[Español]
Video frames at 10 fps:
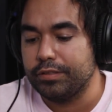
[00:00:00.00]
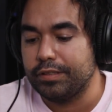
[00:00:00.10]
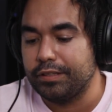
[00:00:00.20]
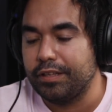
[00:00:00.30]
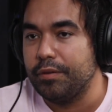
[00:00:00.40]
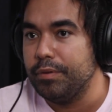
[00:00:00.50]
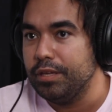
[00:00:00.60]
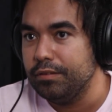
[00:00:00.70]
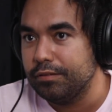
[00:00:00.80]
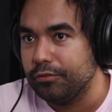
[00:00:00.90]
se trate de
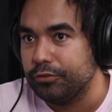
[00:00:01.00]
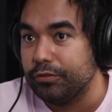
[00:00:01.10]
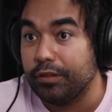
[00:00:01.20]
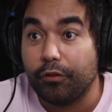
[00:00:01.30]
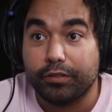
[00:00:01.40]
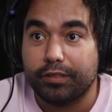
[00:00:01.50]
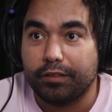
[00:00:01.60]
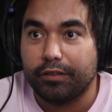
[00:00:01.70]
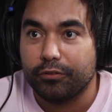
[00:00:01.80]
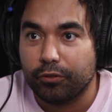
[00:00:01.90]
mí, no estoy intentando que se
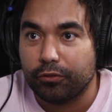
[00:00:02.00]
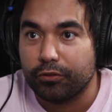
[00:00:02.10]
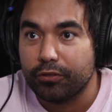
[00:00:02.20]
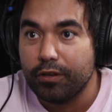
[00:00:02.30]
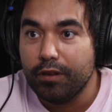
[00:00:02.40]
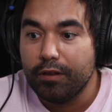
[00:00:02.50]
trate de nosotros,